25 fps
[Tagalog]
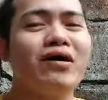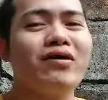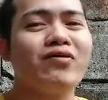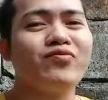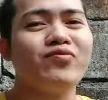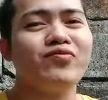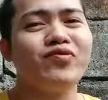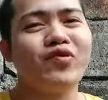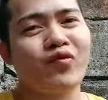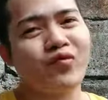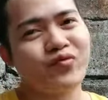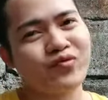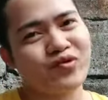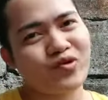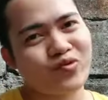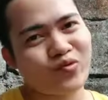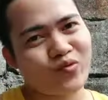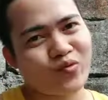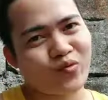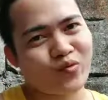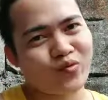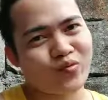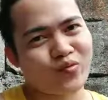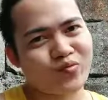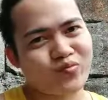Parang mulo ko sa
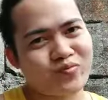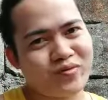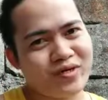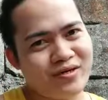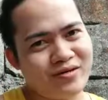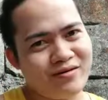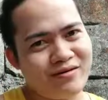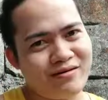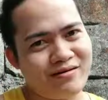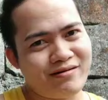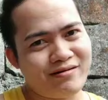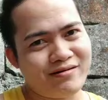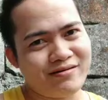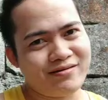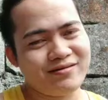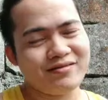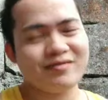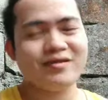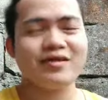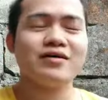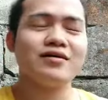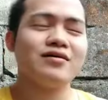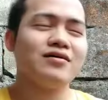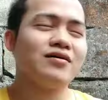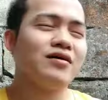tono, oh my God.
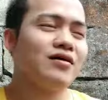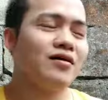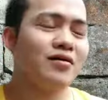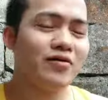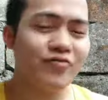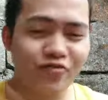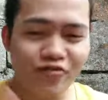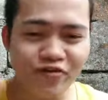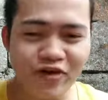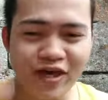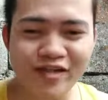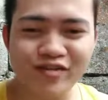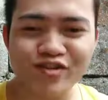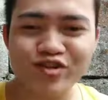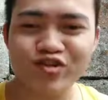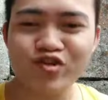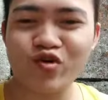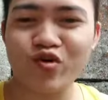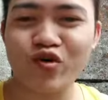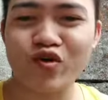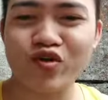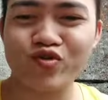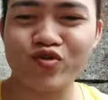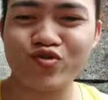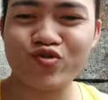Failed
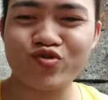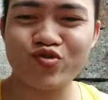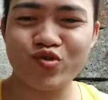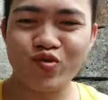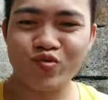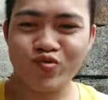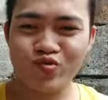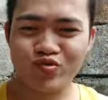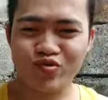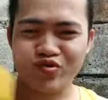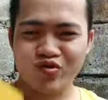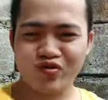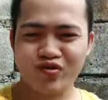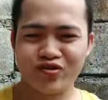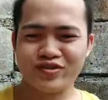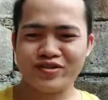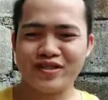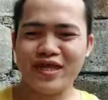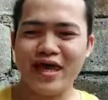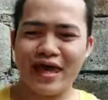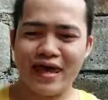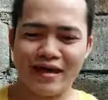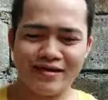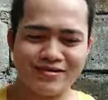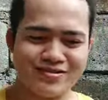yun, yung stone ko.
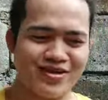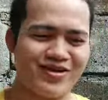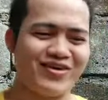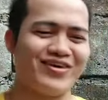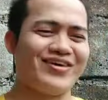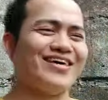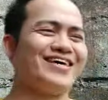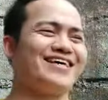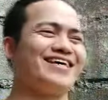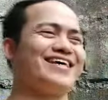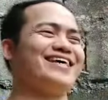Next.